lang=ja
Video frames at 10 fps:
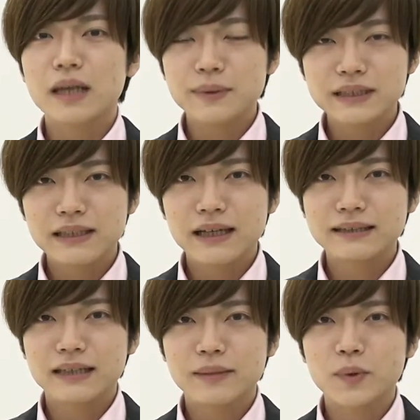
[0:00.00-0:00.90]
株式
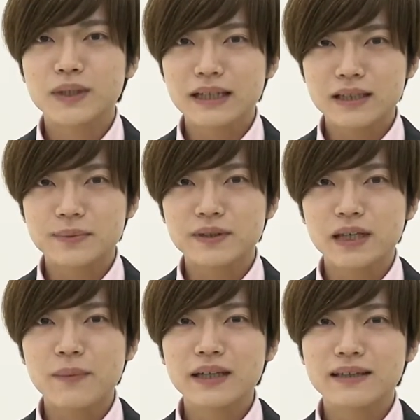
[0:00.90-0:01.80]
会社ガモ企画
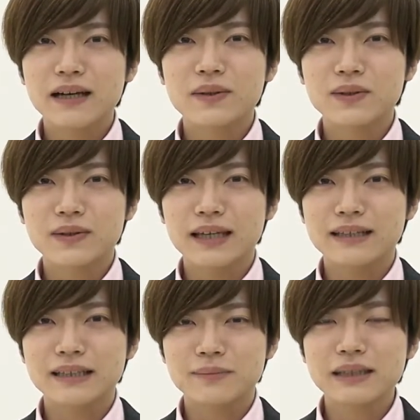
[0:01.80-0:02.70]
部山脇がお届け
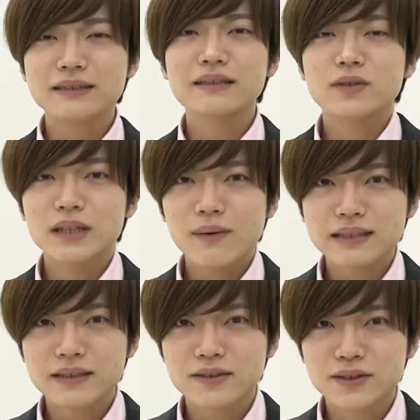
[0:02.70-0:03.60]
いたしますそれで
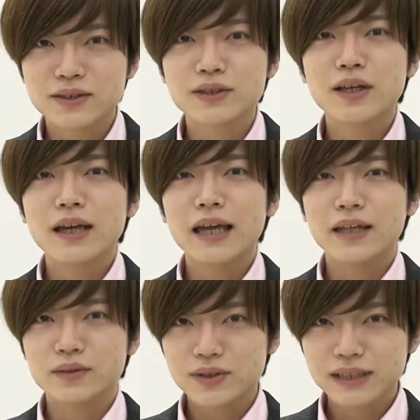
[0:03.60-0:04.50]
は早速、
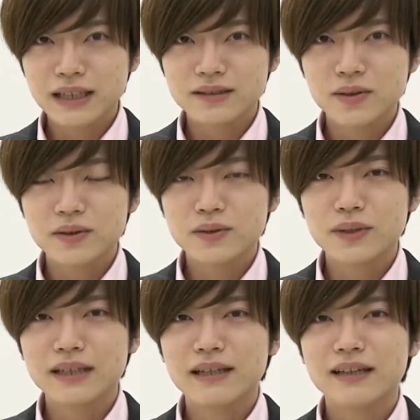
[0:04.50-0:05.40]
え11月の
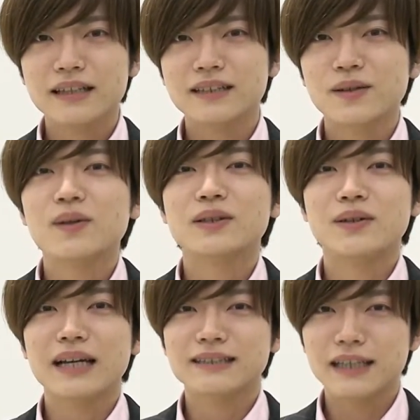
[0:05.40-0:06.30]
商品ランキングをご
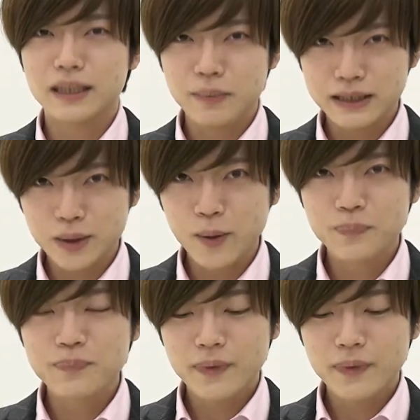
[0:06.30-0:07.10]
紹介していきましょ